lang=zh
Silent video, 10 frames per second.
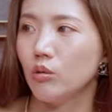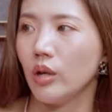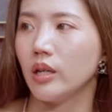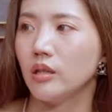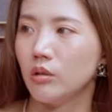
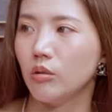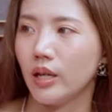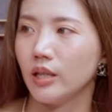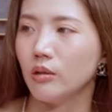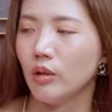最
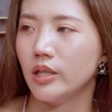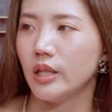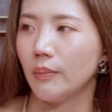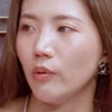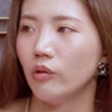最最
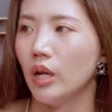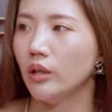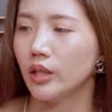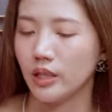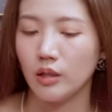紧绷，然
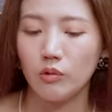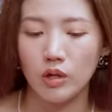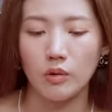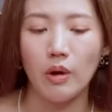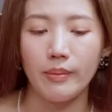后已经
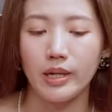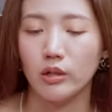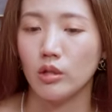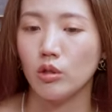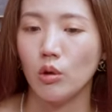可能外面有
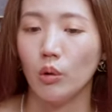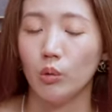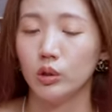点松了，